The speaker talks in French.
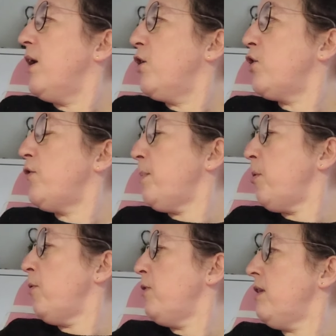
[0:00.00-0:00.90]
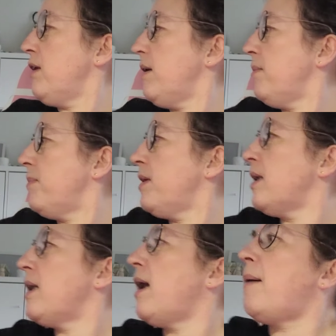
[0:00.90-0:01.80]
je vais profiter
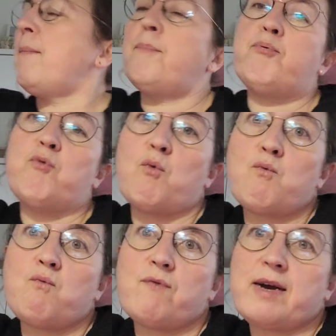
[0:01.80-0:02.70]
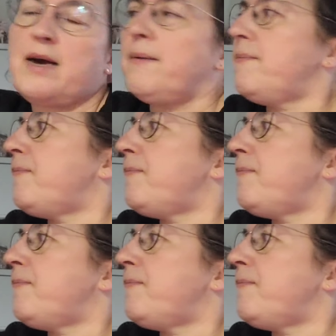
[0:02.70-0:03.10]
d'être là pour ouvrir